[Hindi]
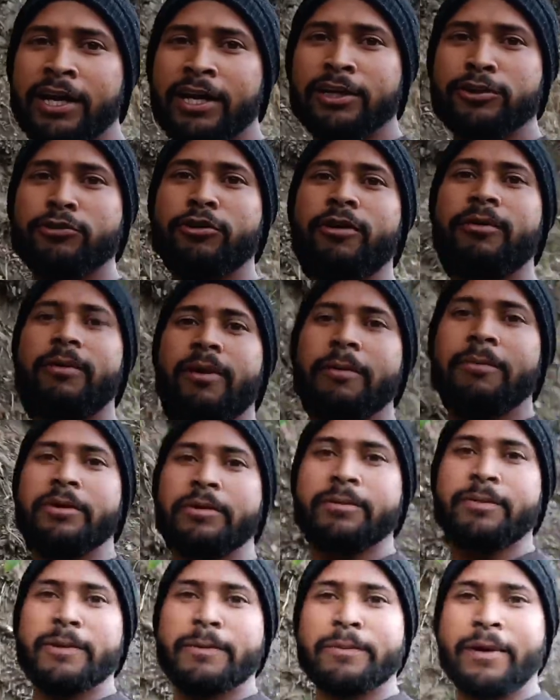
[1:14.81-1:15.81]
तो हम अभी
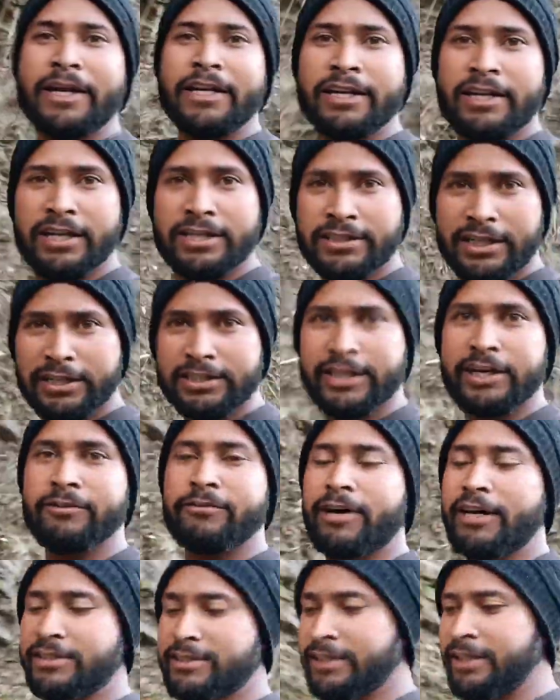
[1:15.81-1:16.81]
भी पानी ले जाते हैं
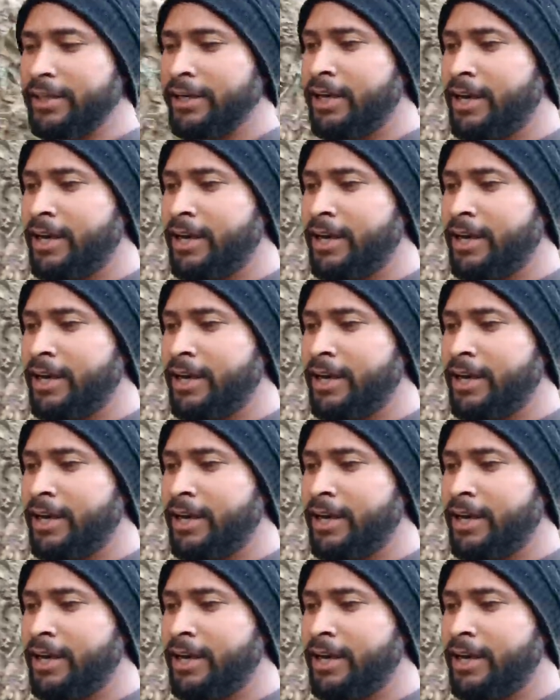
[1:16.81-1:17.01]
वहाँ से